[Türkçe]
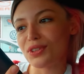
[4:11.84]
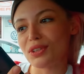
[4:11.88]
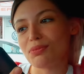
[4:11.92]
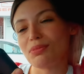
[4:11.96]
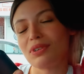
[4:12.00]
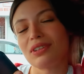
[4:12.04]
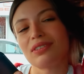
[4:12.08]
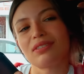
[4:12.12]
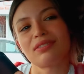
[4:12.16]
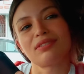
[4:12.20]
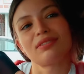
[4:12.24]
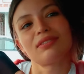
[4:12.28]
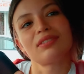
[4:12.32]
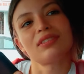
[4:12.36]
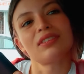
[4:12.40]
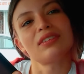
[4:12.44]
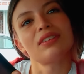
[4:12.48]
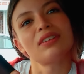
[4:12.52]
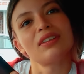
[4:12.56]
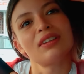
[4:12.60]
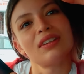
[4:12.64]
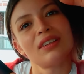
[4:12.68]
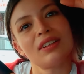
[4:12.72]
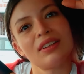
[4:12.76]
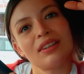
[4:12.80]
O zaman
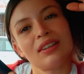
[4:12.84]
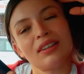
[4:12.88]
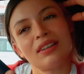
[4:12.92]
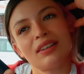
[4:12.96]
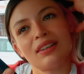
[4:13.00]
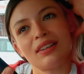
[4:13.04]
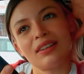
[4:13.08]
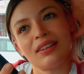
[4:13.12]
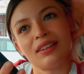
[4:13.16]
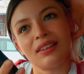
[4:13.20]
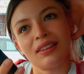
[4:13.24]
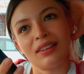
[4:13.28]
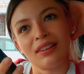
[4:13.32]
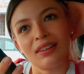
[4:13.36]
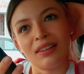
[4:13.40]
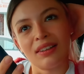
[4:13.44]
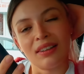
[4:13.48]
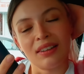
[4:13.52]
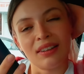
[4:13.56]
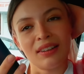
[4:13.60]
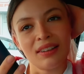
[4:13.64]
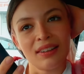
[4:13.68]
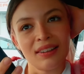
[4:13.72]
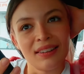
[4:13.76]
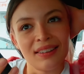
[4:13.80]
yok o yönden
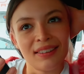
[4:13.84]
ablacığım.